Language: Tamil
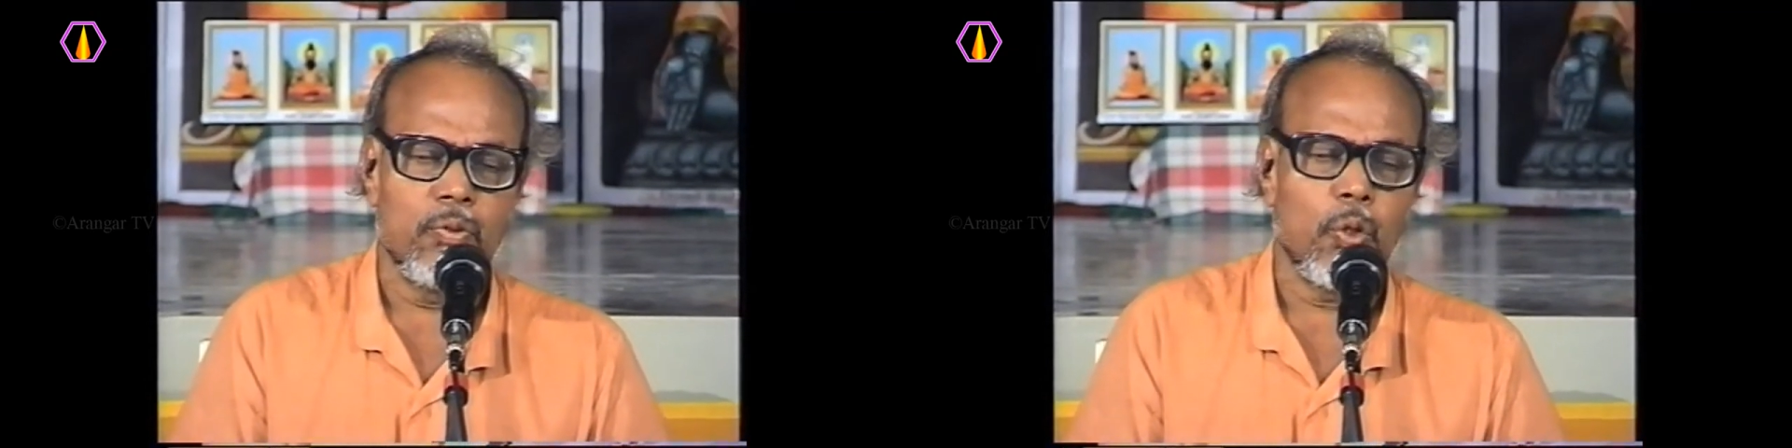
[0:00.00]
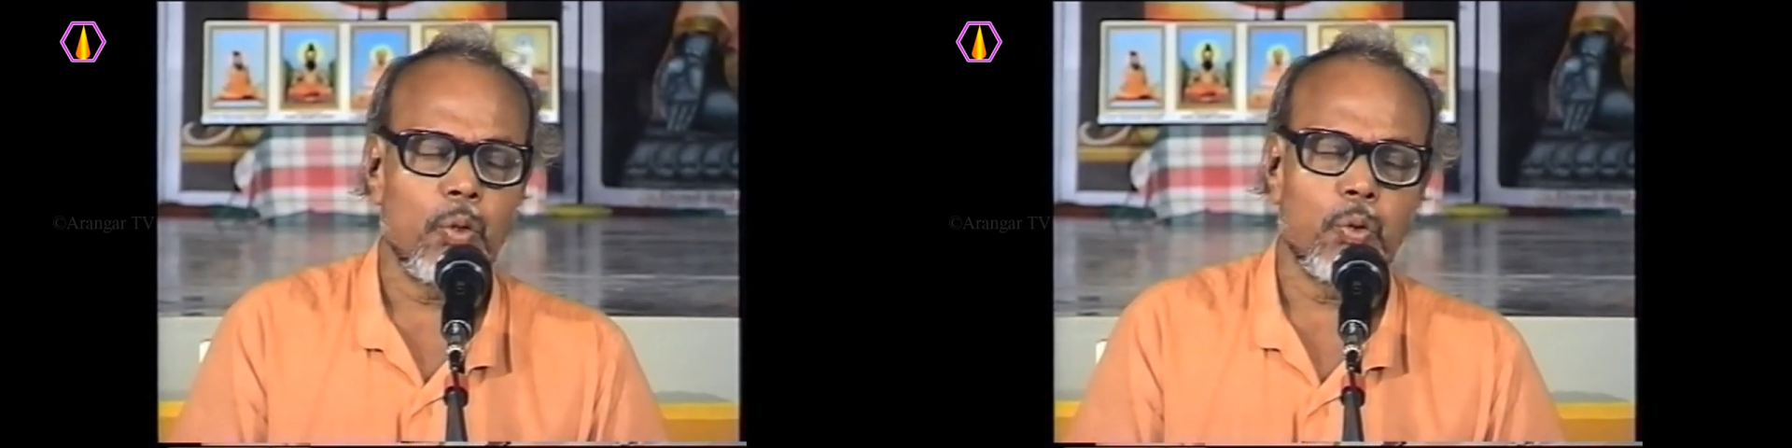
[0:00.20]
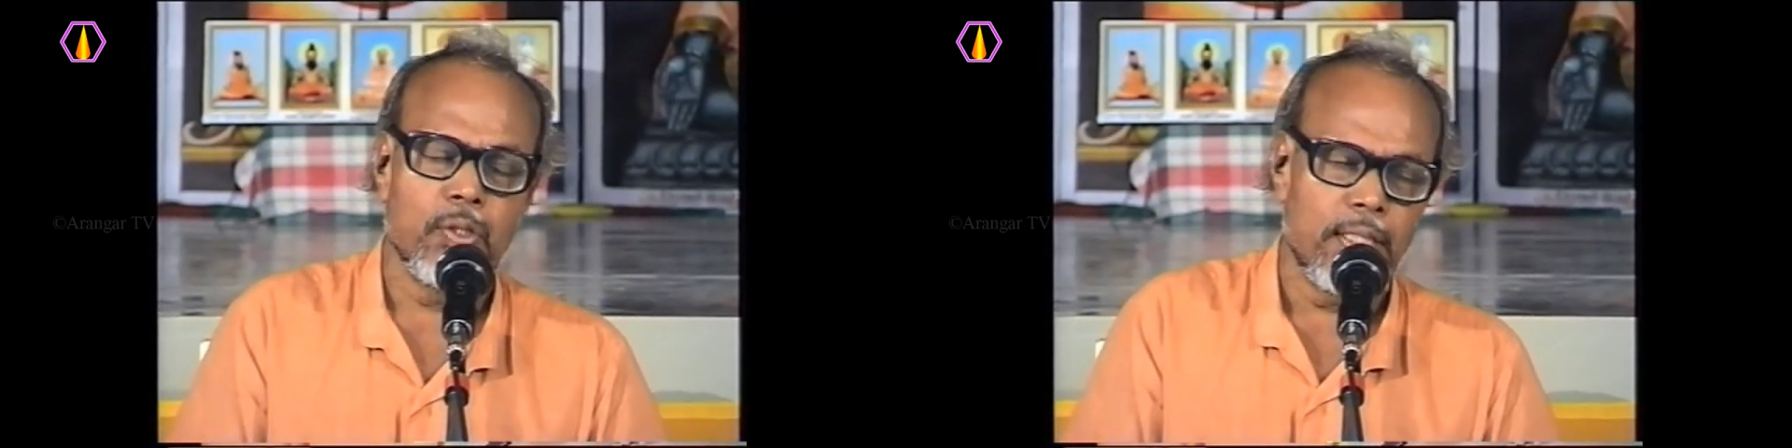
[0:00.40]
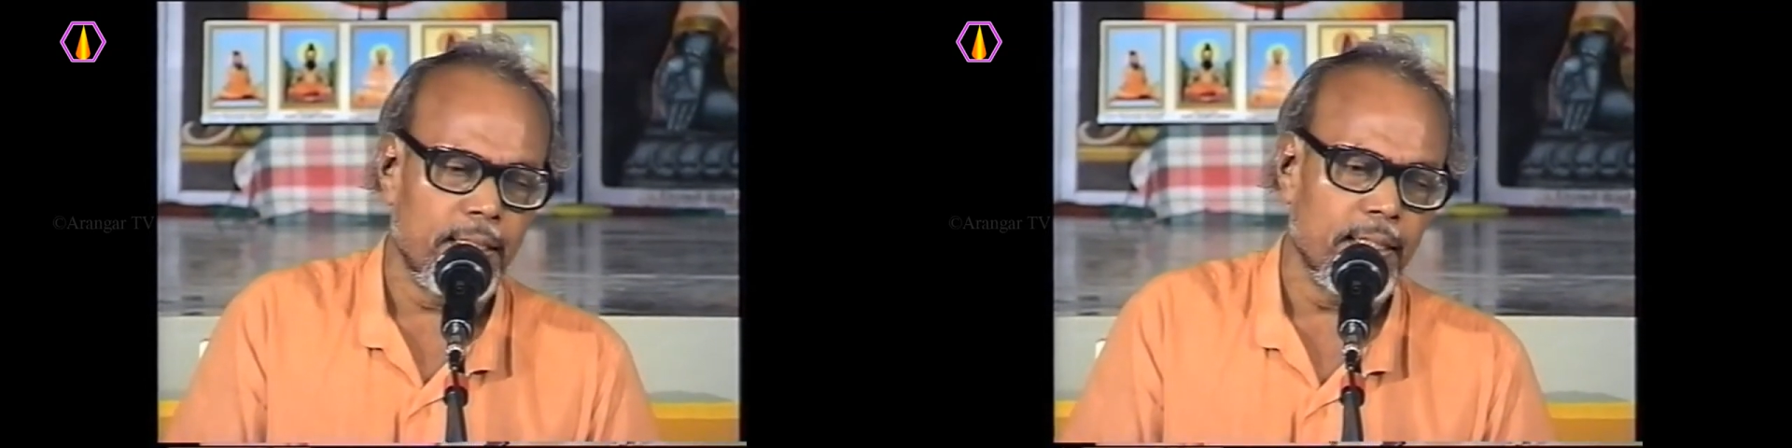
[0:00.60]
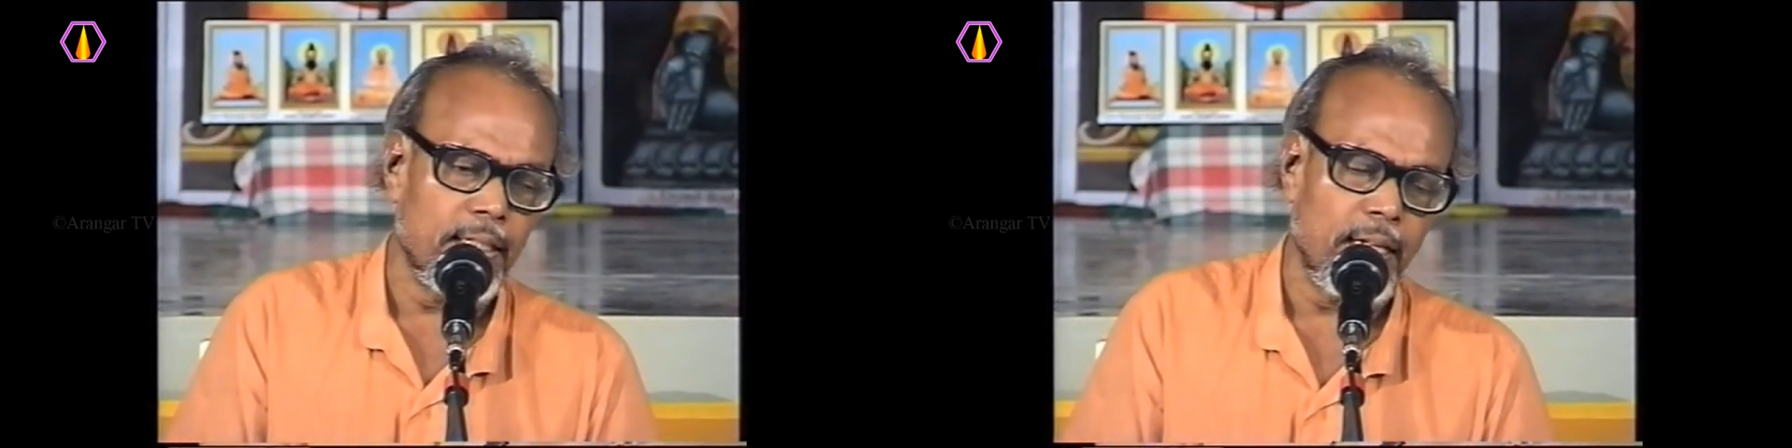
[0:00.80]
நோய்
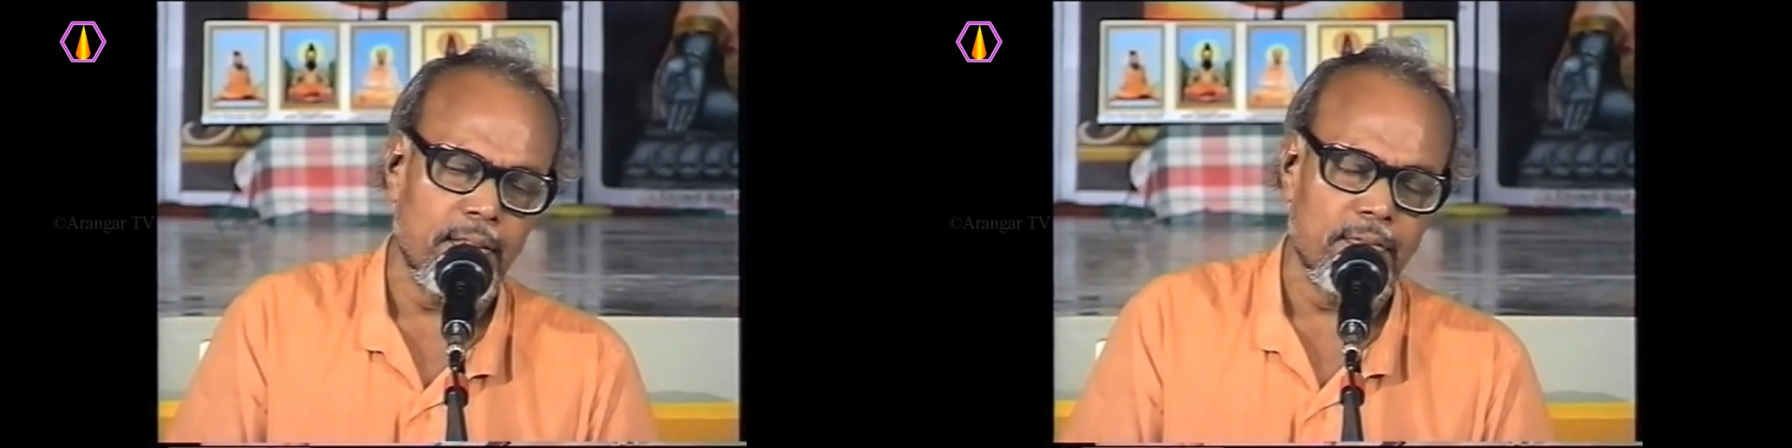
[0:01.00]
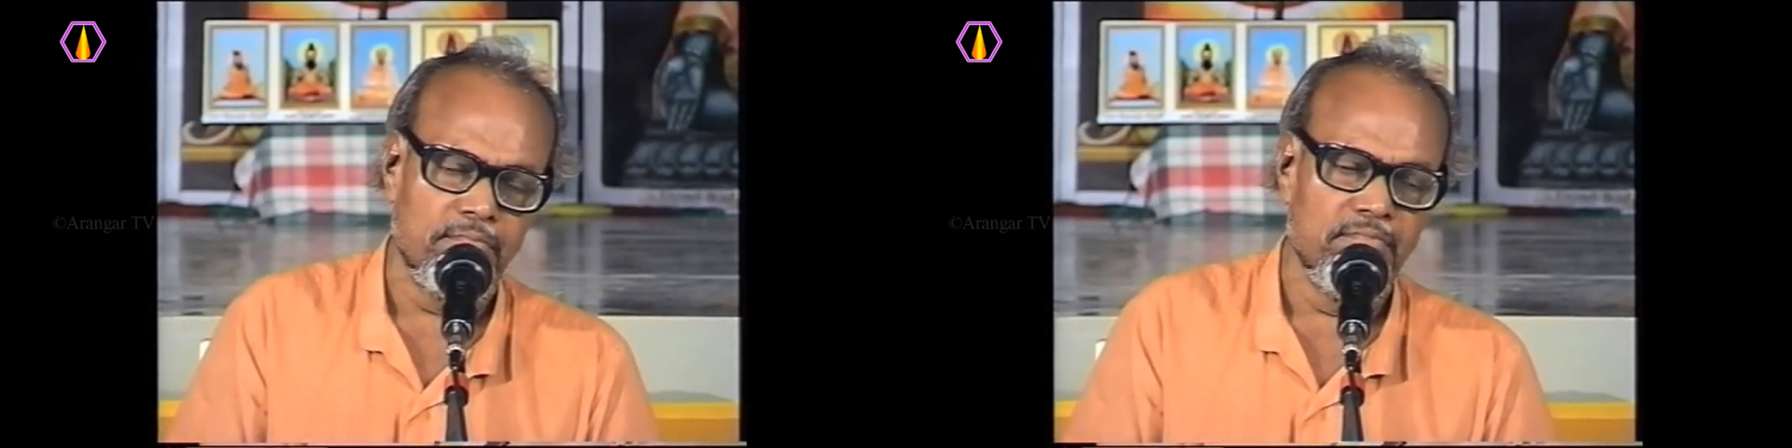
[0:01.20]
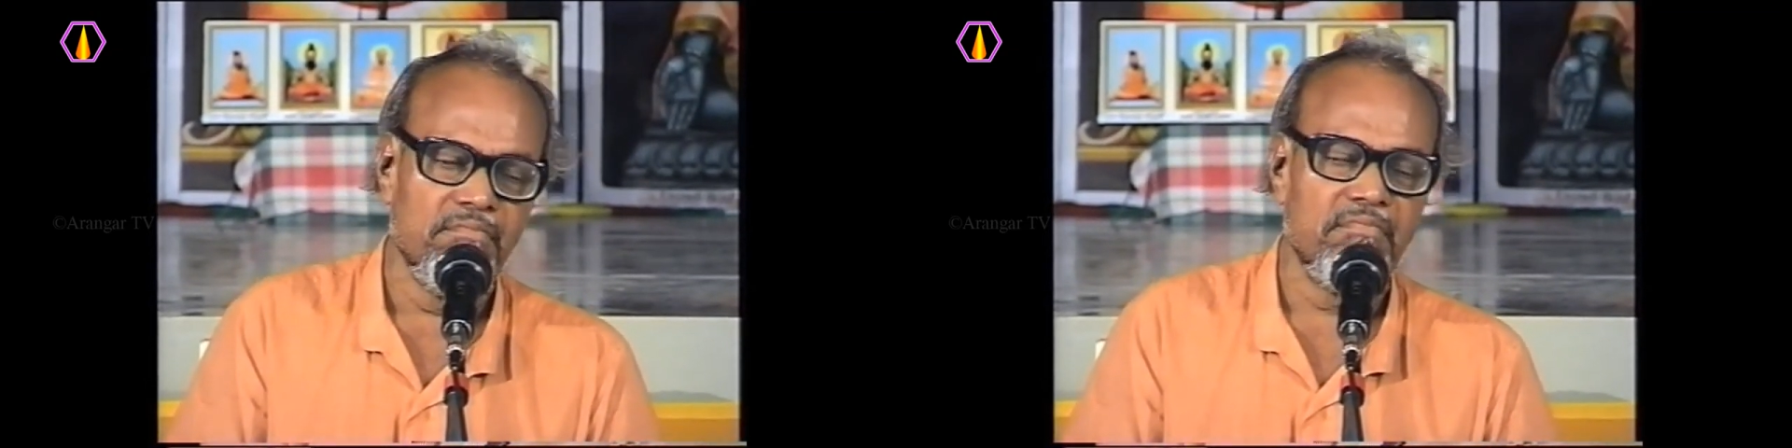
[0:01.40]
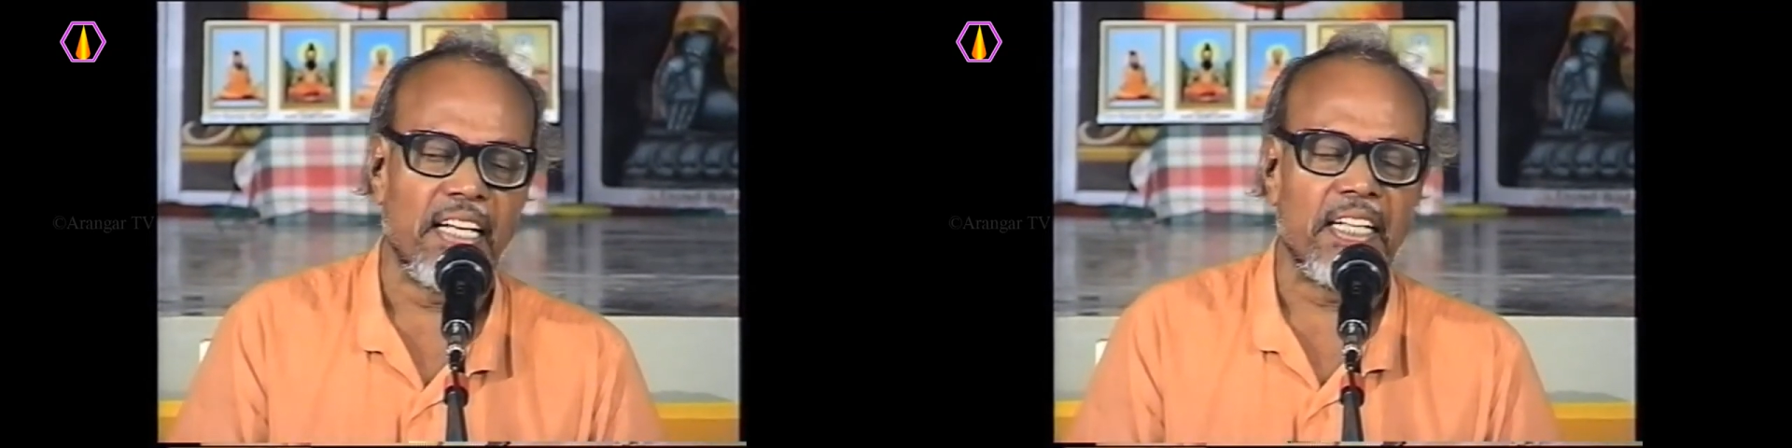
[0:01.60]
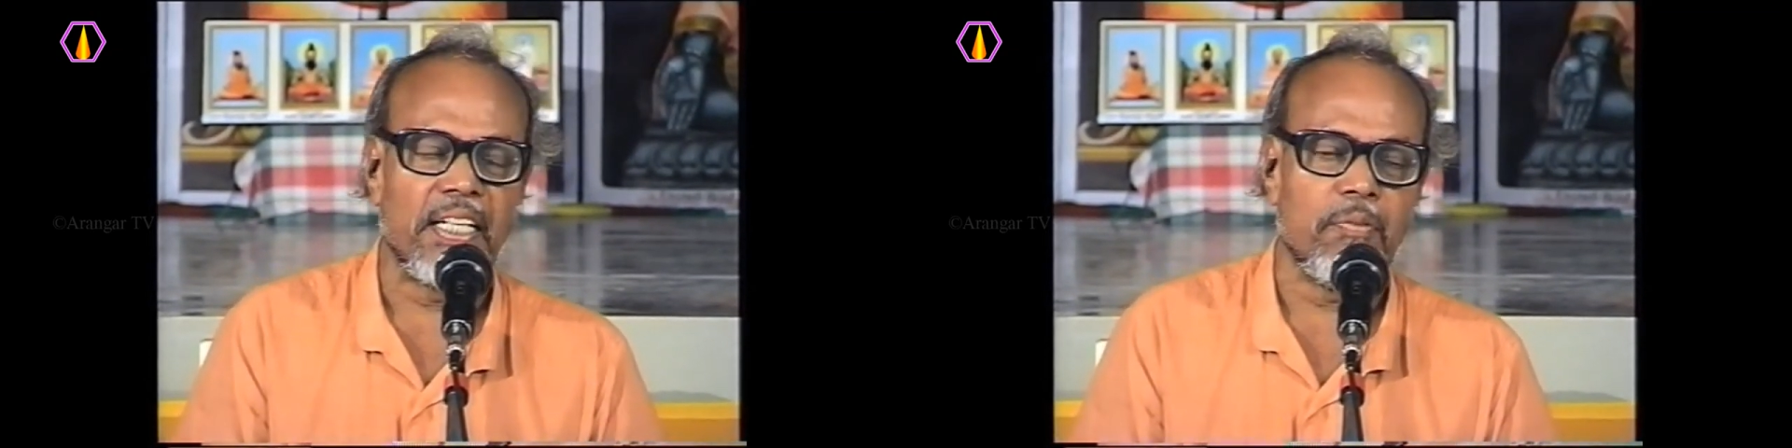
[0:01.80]
சூழ்ந்திருக்கின்றான்
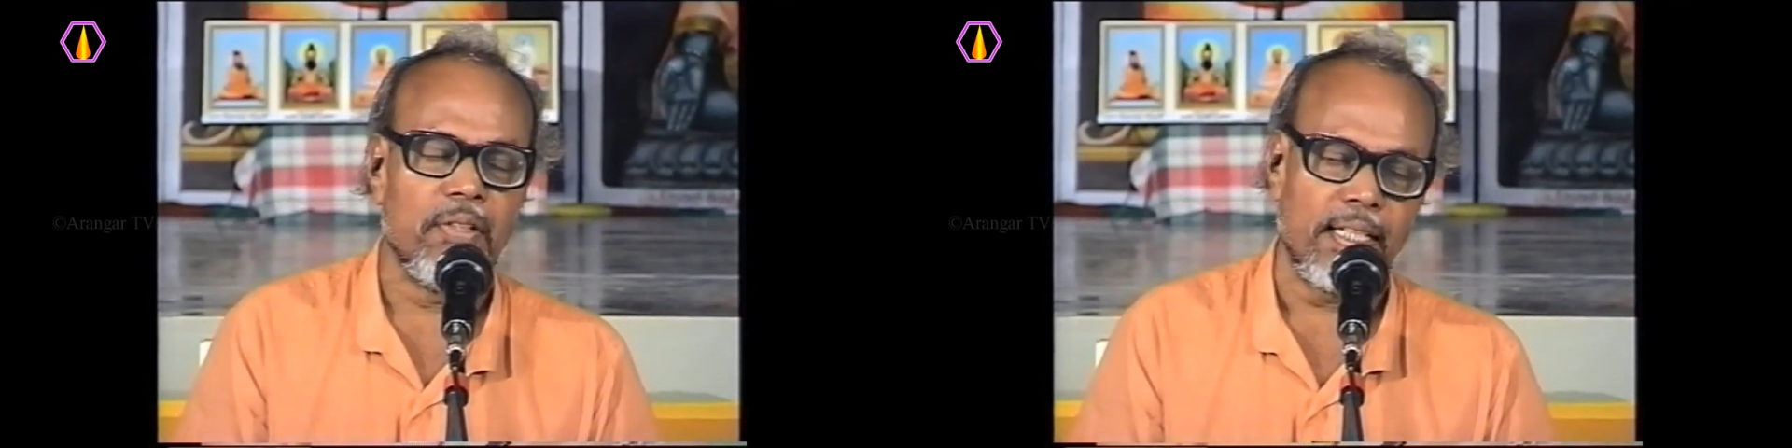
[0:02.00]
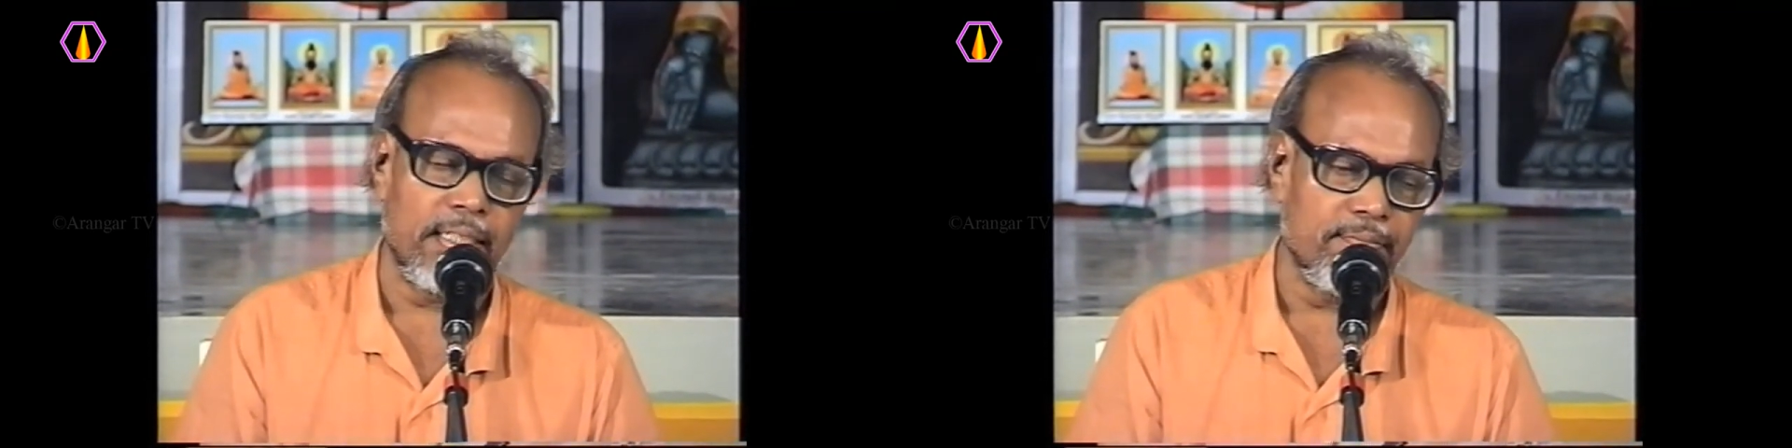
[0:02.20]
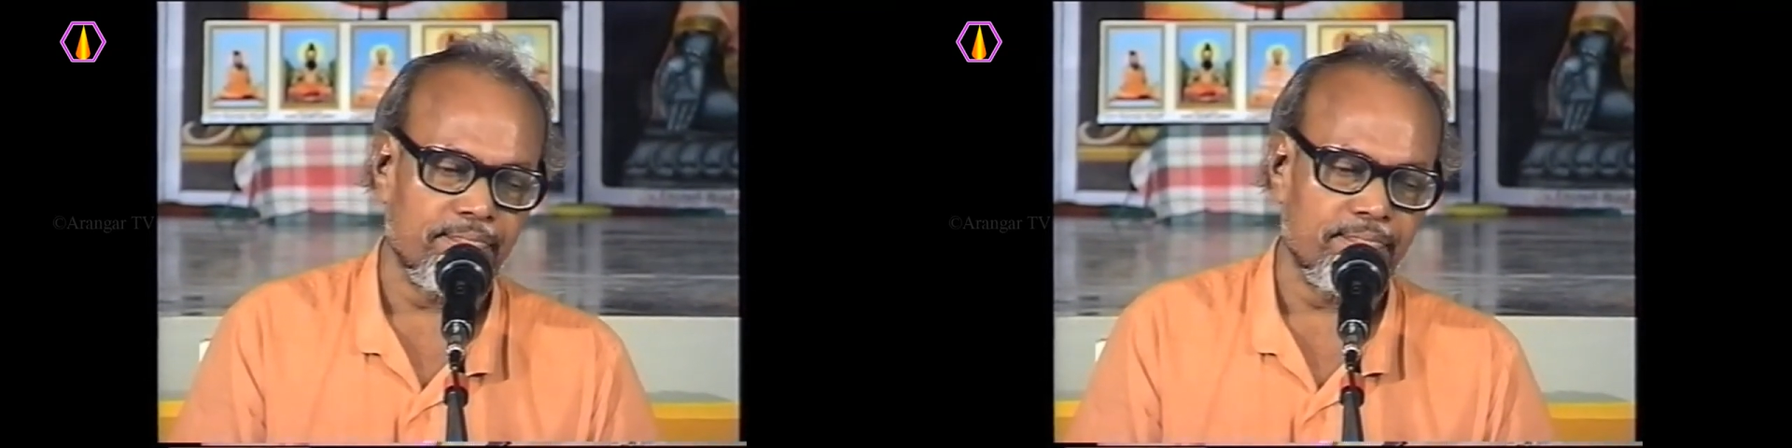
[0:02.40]
தைரியம் இல்லை